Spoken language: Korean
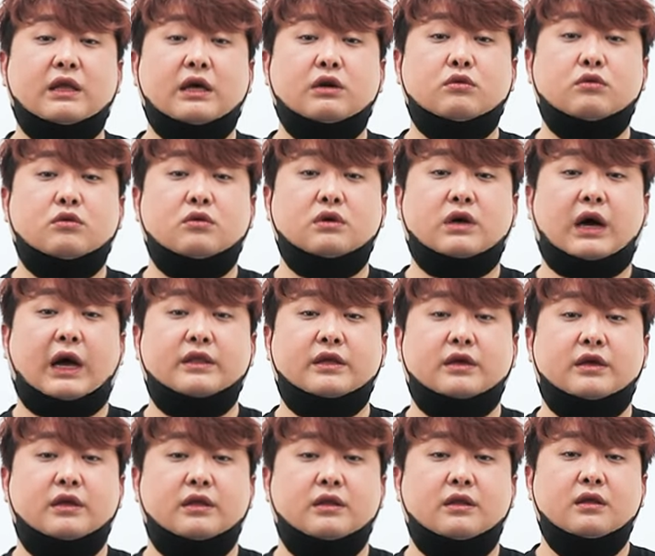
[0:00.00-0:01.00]
하나로
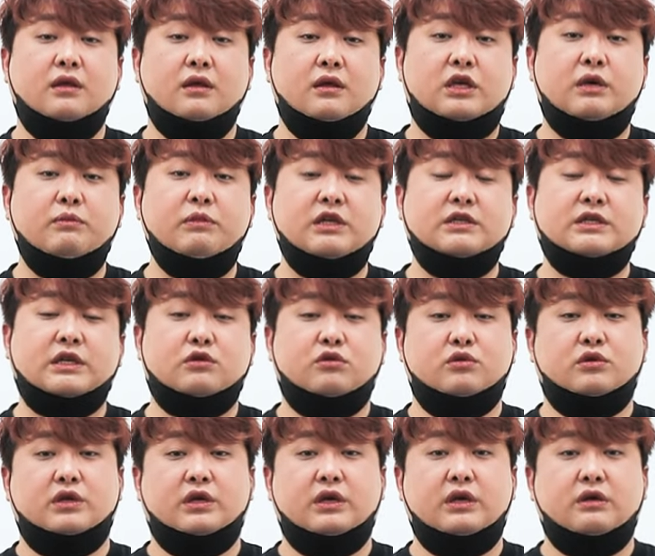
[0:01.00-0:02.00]
가득인 기밀
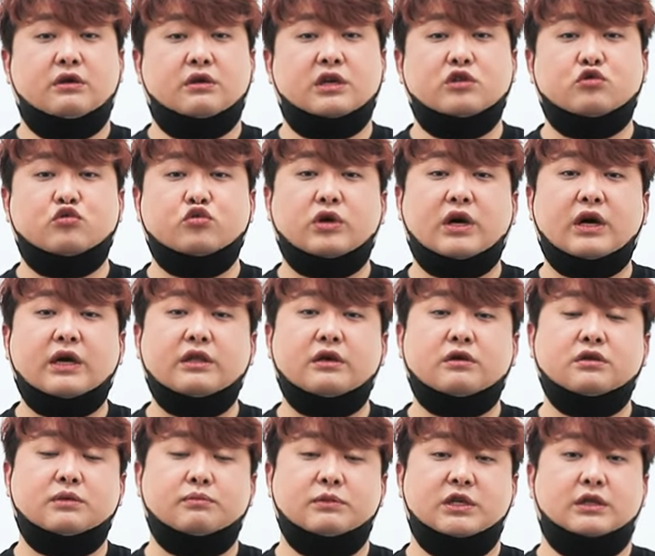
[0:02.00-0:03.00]
자료들이 이렇게 추가가
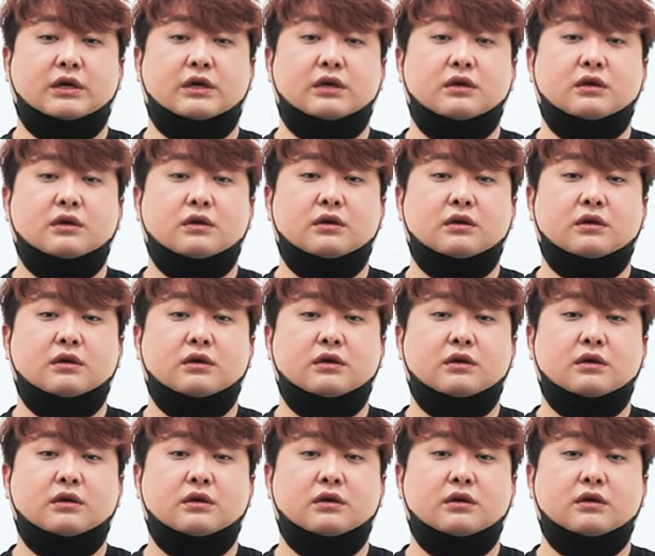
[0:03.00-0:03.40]
되었습니다.